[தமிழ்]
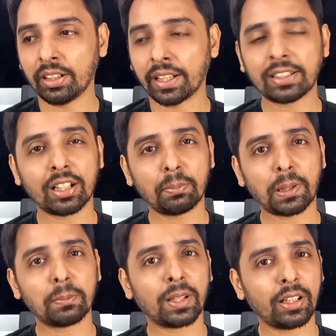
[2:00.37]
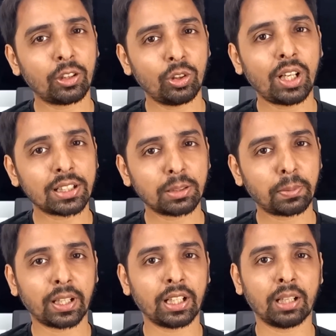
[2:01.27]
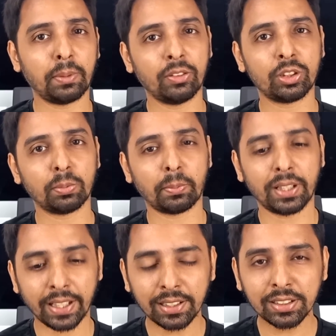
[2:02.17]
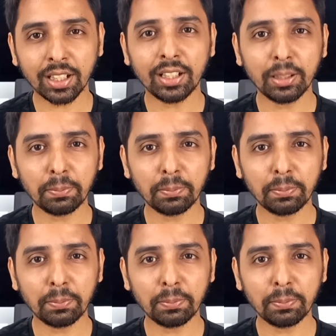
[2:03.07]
ஹெச்ஆர் டிபார்ட்மெண்ட்டில் இருக்கணும்னு ஆசைப்பட்றீங்க அப்படின்னு வச்சுக்கோமே அந்த ஹெச்ஆர்